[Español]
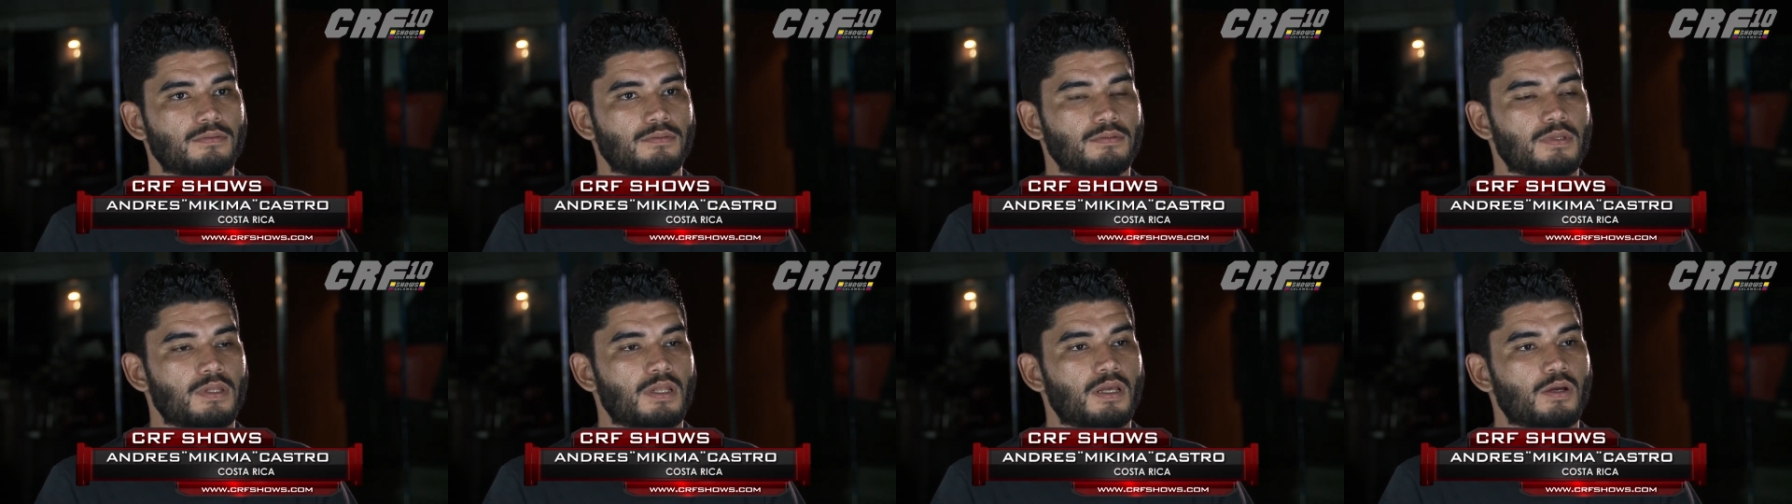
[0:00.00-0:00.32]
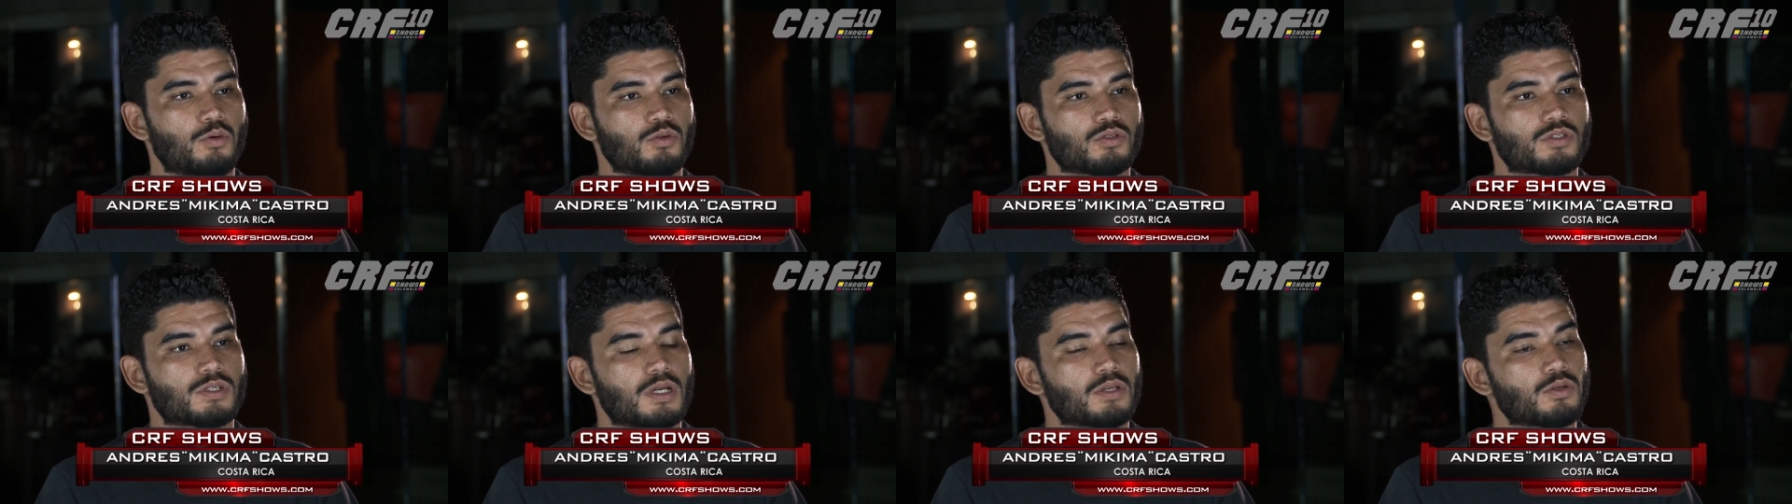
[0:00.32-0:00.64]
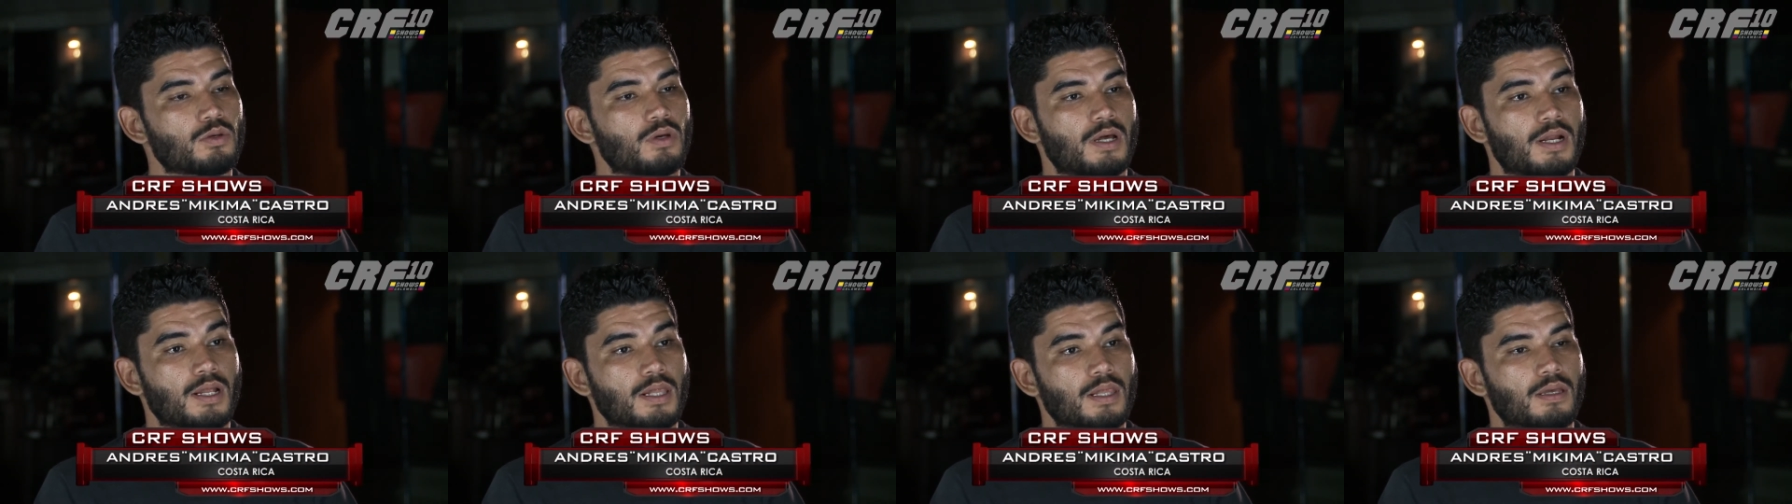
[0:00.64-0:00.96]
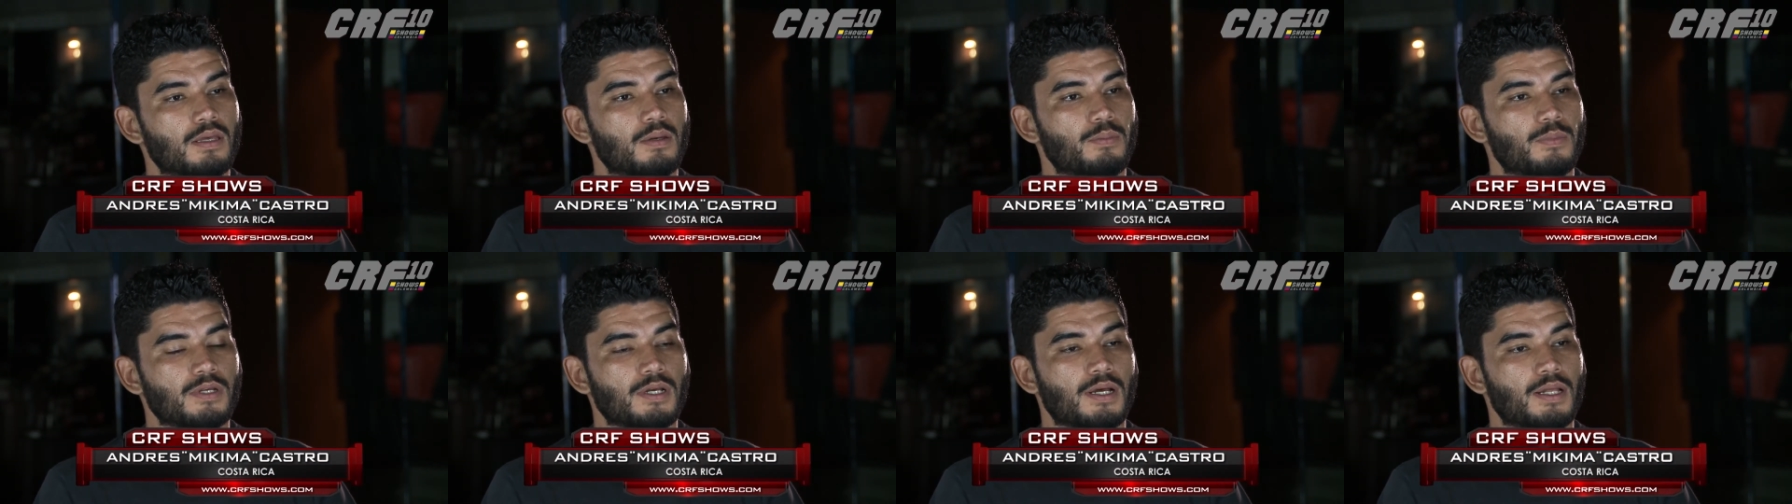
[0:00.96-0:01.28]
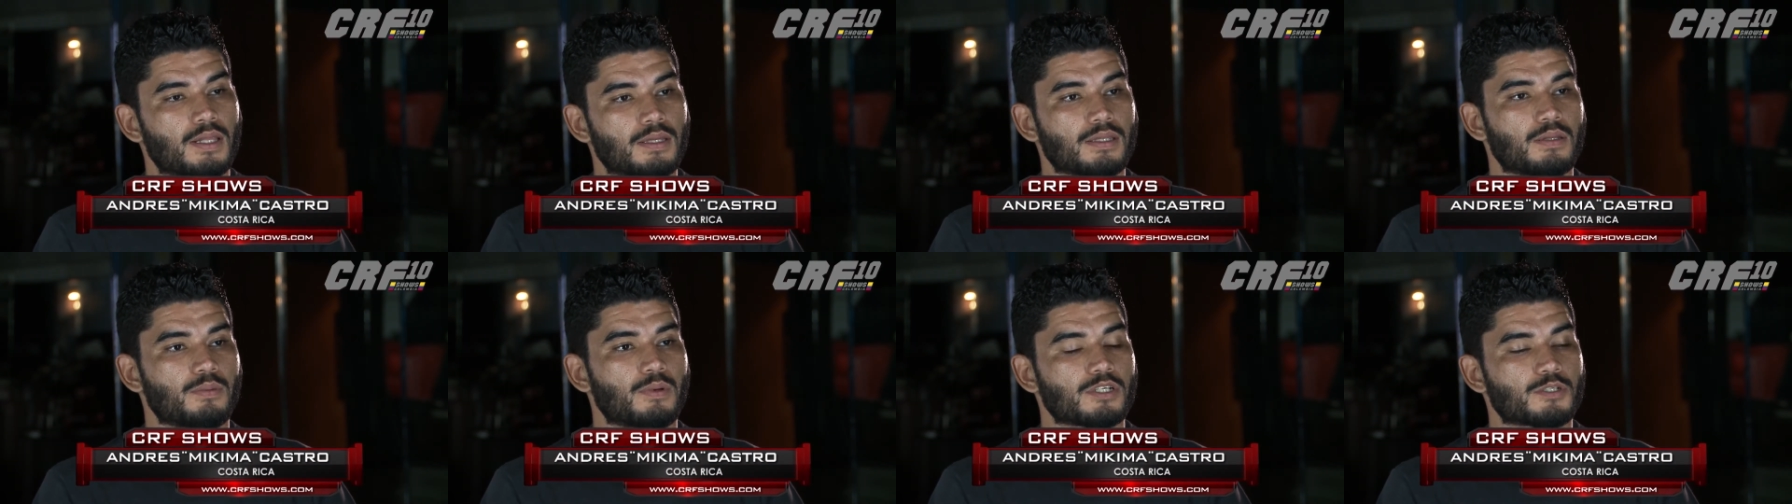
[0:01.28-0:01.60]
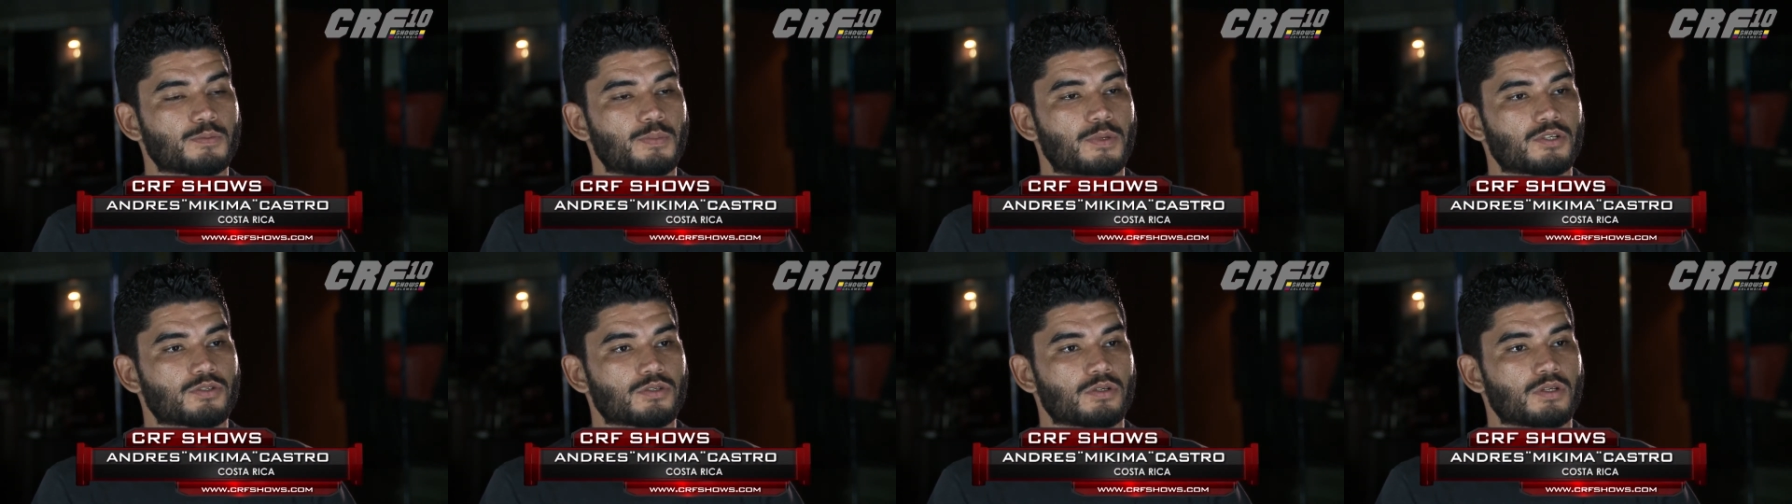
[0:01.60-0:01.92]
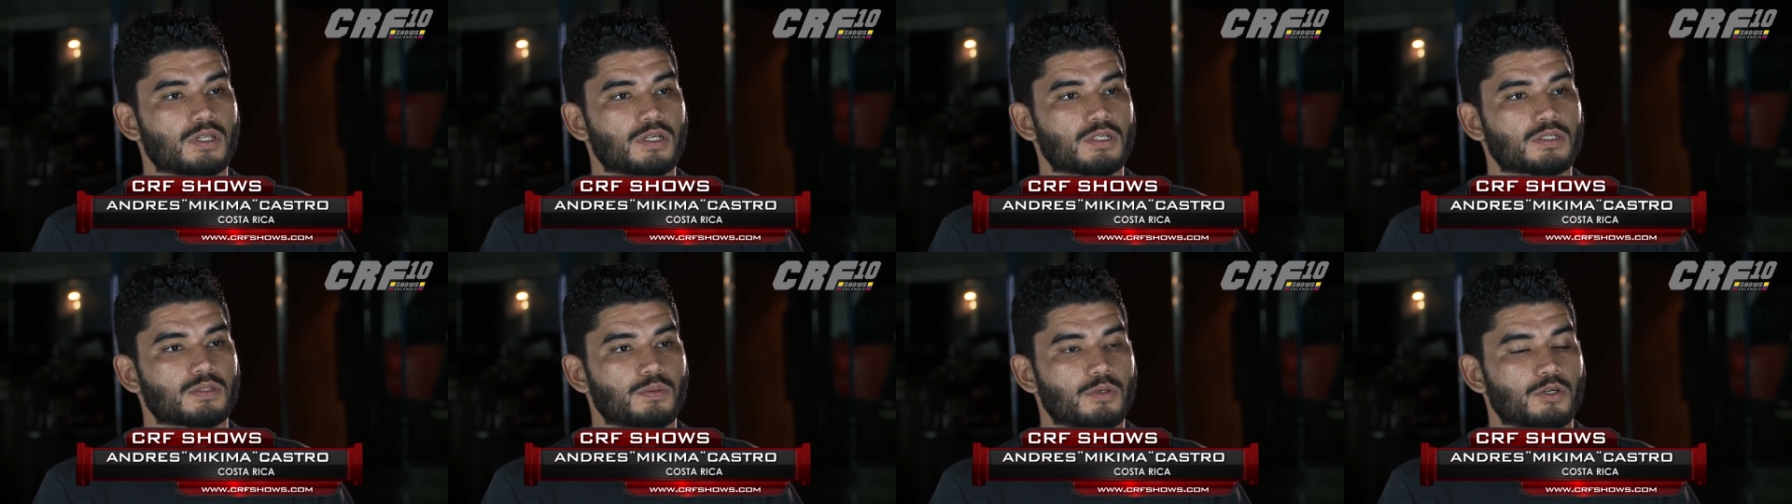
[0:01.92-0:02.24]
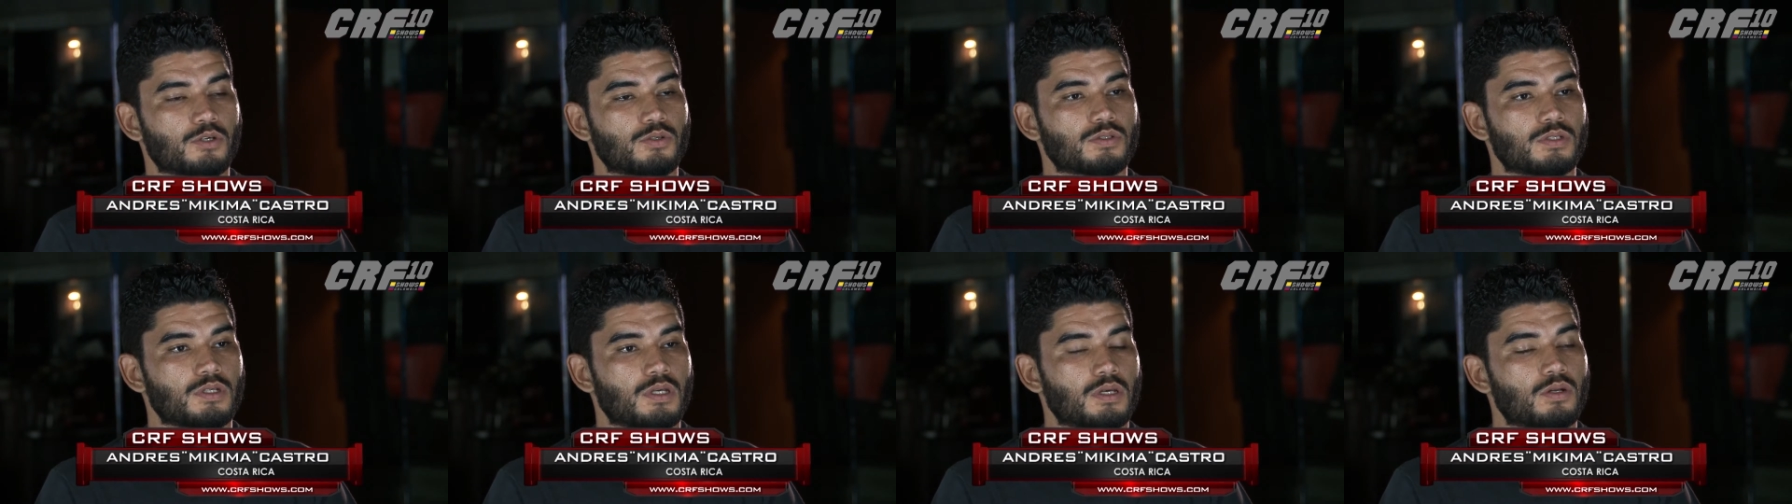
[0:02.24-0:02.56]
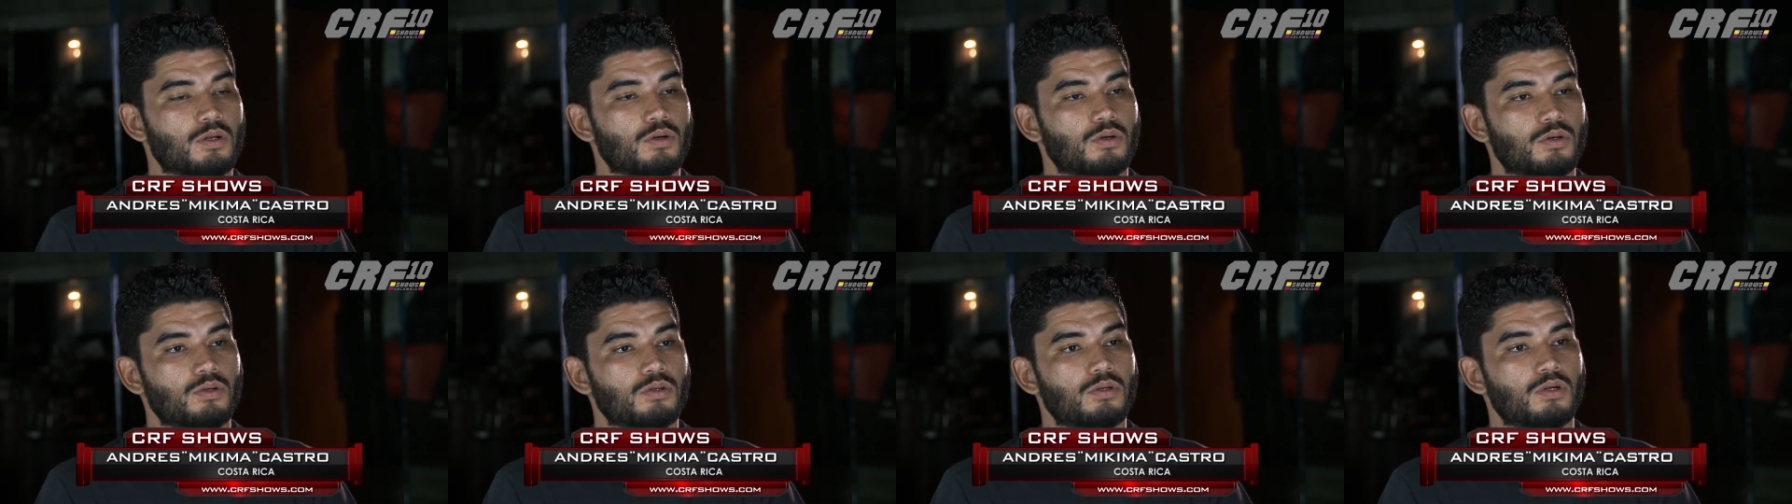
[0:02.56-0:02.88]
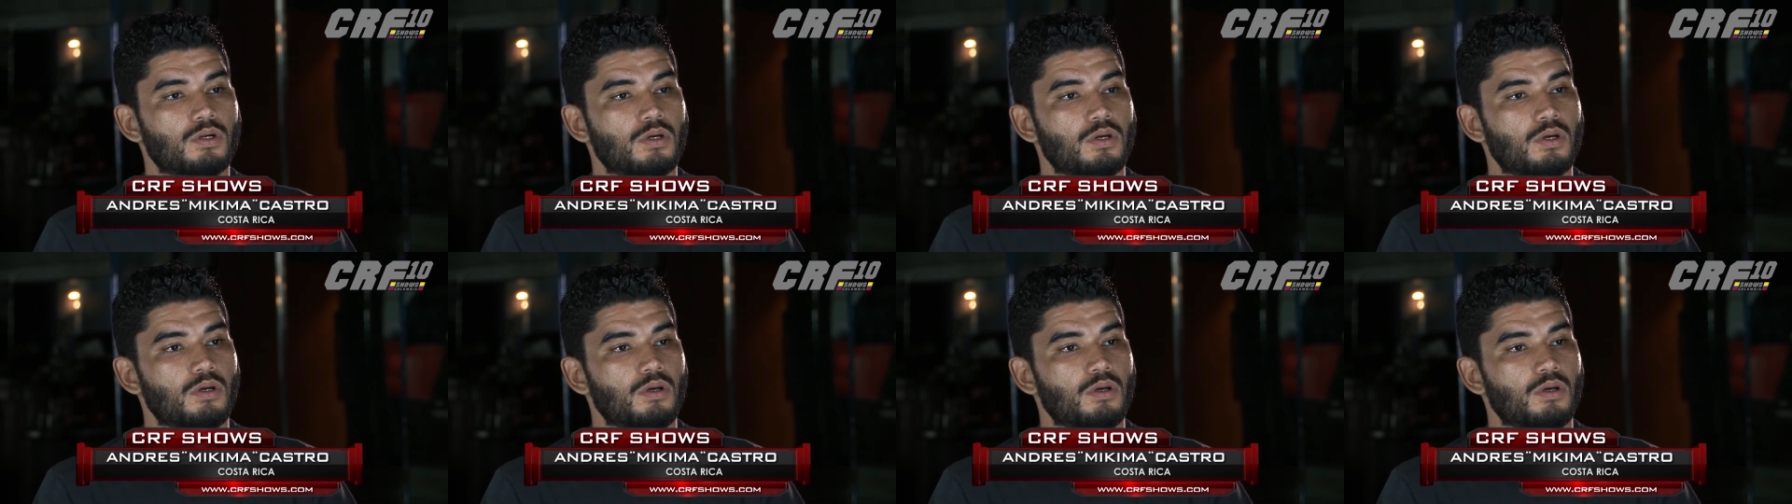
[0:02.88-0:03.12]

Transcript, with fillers: le gusta ayudar a, las demás personas, me considero